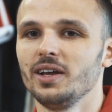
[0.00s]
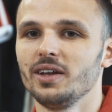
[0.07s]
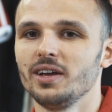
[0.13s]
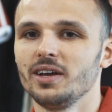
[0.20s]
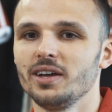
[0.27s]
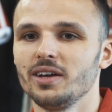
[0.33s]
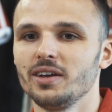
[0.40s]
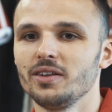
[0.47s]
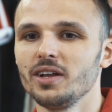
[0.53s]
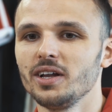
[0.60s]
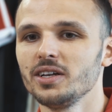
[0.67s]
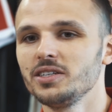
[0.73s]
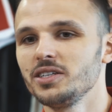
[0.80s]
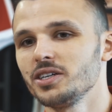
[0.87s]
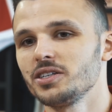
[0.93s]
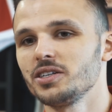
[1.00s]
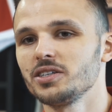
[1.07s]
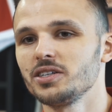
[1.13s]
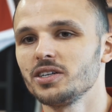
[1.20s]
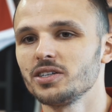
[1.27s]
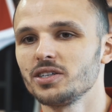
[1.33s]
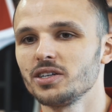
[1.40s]
E, no ale cieszę
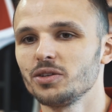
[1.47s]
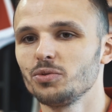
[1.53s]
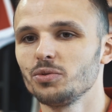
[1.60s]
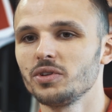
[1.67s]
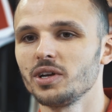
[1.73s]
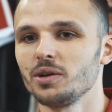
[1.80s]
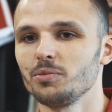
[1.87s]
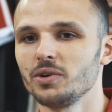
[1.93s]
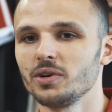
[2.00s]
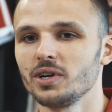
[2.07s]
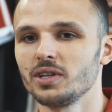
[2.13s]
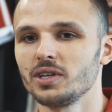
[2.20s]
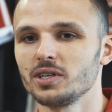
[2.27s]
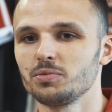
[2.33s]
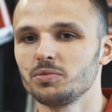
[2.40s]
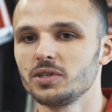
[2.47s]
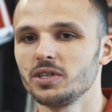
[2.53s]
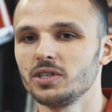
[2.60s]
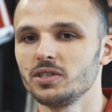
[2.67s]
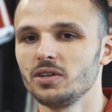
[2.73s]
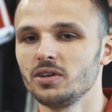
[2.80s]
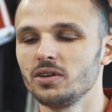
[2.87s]
się, że tutaj mogę też
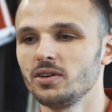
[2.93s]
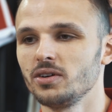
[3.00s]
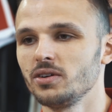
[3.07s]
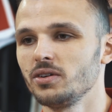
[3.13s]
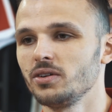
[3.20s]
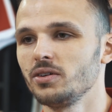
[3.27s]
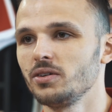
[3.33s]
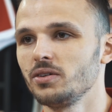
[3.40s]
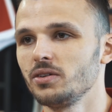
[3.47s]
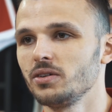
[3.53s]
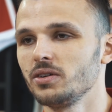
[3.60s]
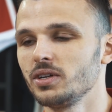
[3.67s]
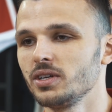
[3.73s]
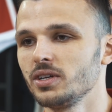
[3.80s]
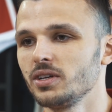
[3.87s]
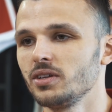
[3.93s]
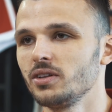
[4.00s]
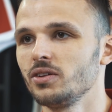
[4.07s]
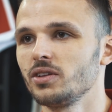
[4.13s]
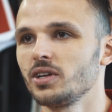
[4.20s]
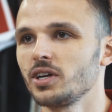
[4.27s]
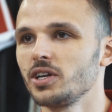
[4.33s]
przyjść do,
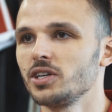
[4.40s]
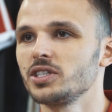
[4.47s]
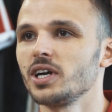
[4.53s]
do takiej